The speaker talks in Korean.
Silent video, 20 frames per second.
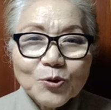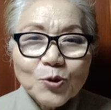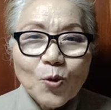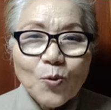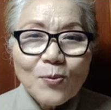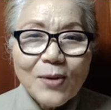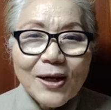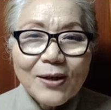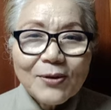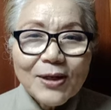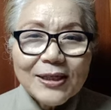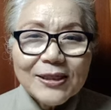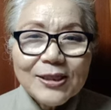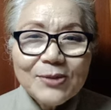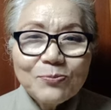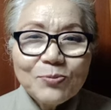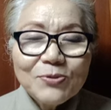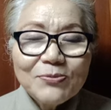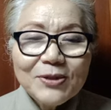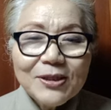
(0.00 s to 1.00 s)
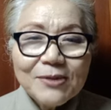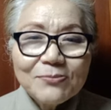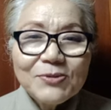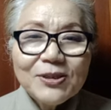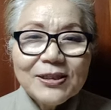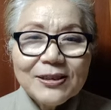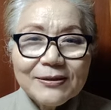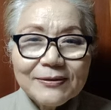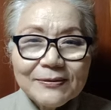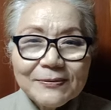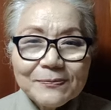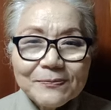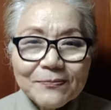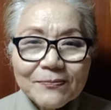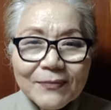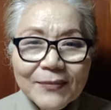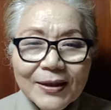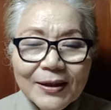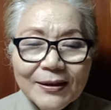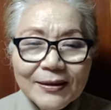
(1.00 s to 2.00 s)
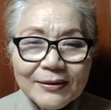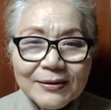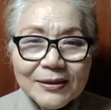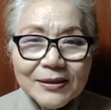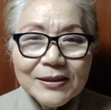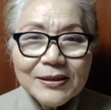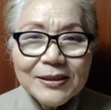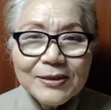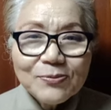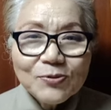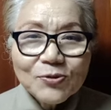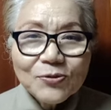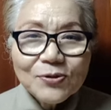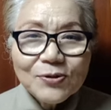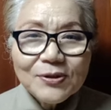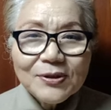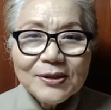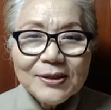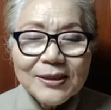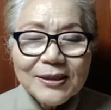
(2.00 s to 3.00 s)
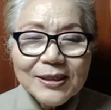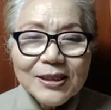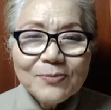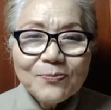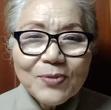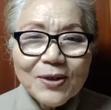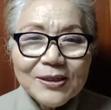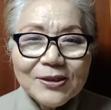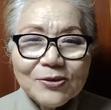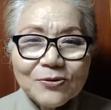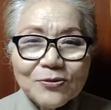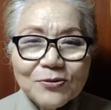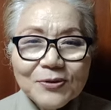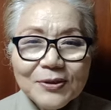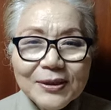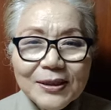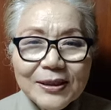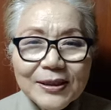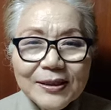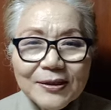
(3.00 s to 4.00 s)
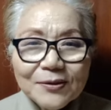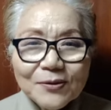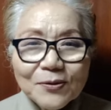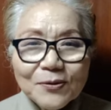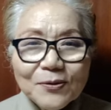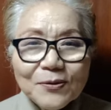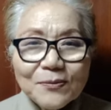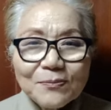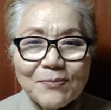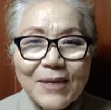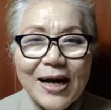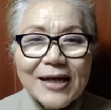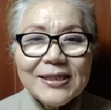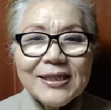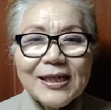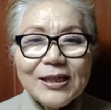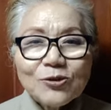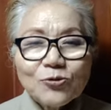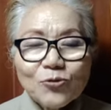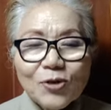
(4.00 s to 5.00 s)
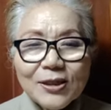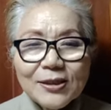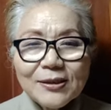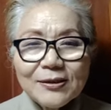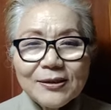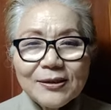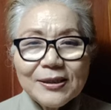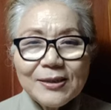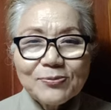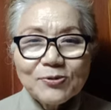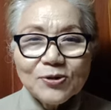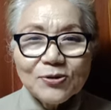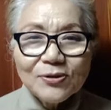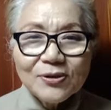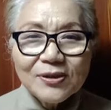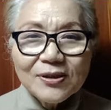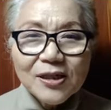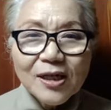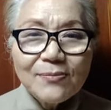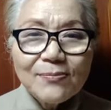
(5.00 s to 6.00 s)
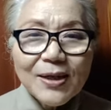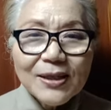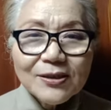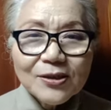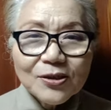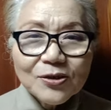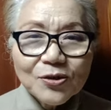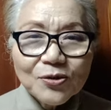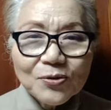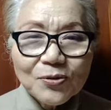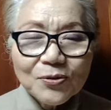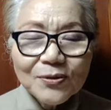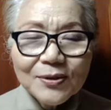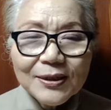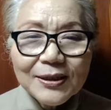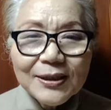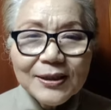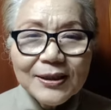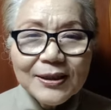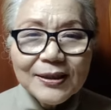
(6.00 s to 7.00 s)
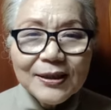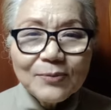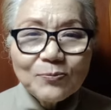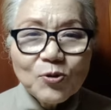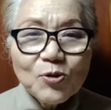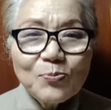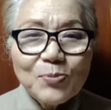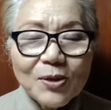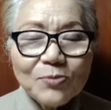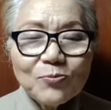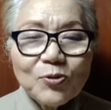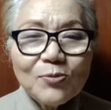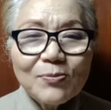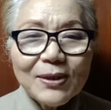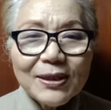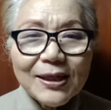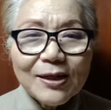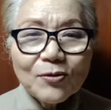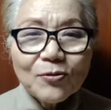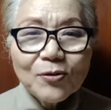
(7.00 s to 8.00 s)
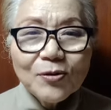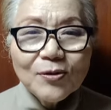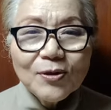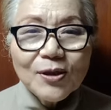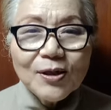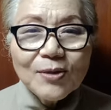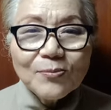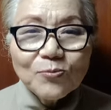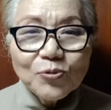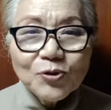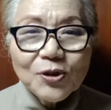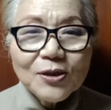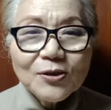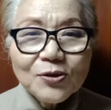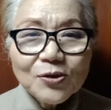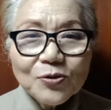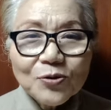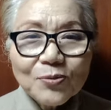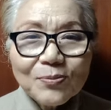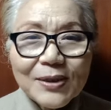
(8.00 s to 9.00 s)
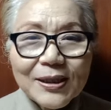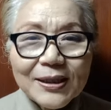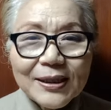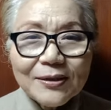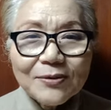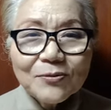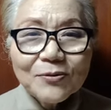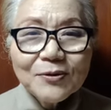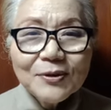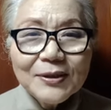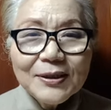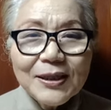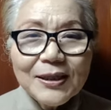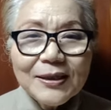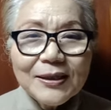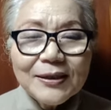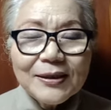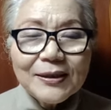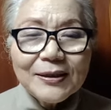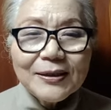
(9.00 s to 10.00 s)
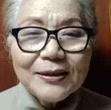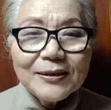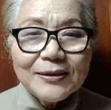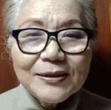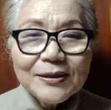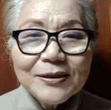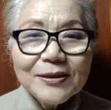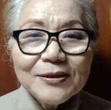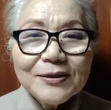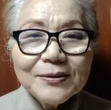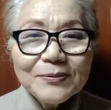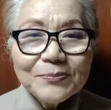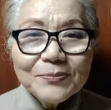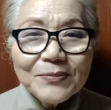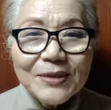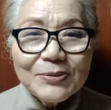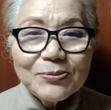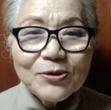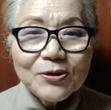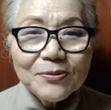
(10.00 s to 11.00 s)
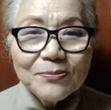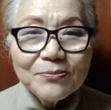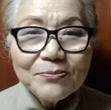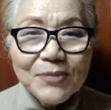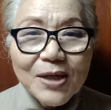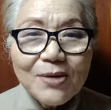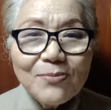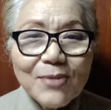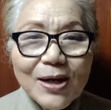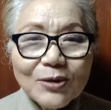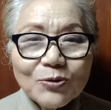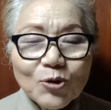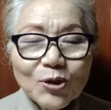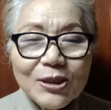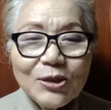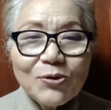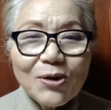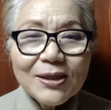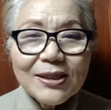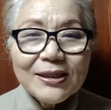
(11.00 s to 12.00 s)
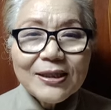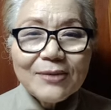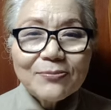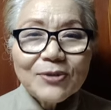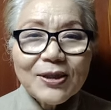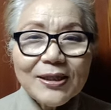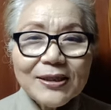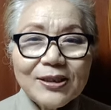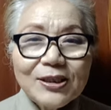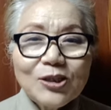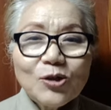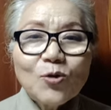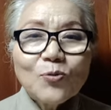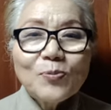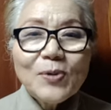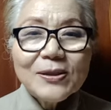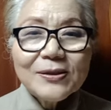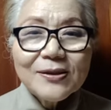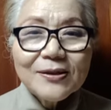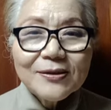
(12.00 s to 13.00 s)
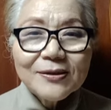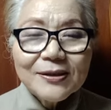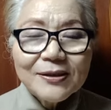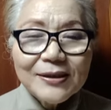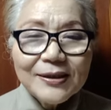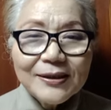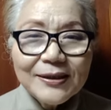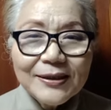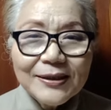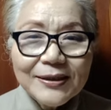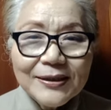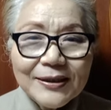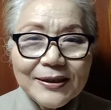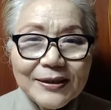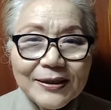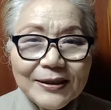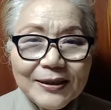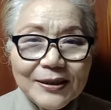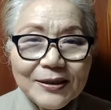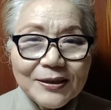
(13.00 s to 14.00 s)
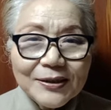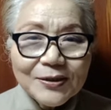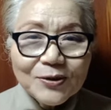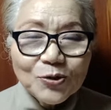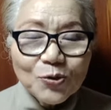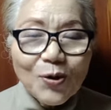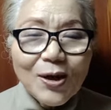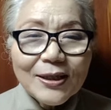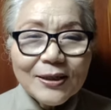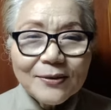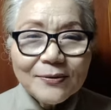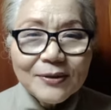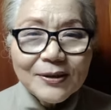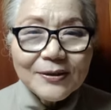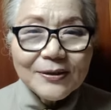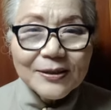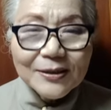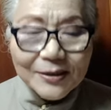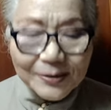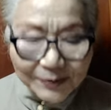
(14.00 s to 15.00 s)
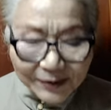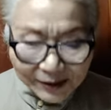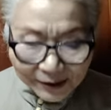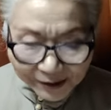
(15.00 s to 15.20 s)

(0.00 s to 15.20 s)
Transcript: 소망과 기쁨이 넘치는 예, 그런 입술을 기뻐하시고 또 마귀가 좋아하는 입술은 절망적이고 예, 불평 불만하고 부정적으로 말하고 어, 그런 입술은 멸망으로 인도하기 때문에 지옥 백성들이 에, 예, 좋아하는 그런